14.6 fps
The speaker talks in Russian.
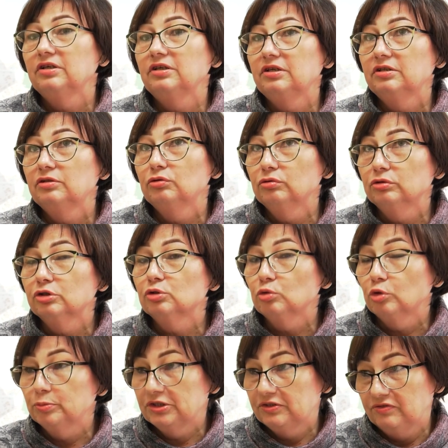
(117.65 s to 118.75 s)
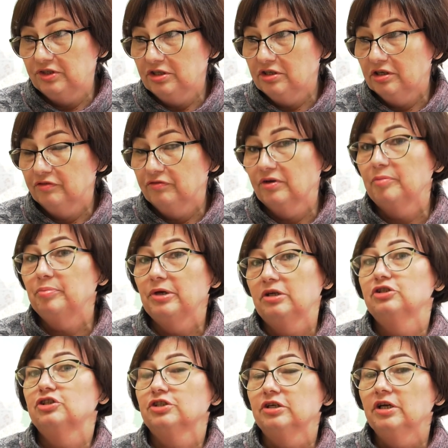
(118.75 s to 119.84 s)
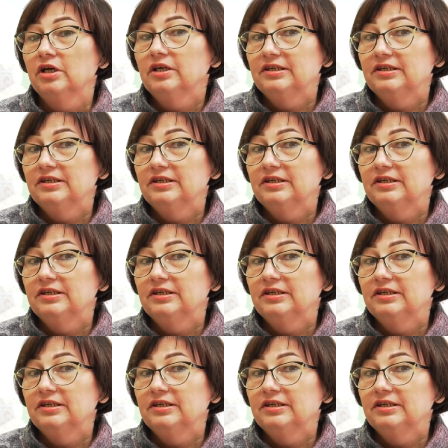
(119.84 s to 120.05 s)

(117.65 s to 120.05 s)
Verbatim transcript: и до собственников, опять же,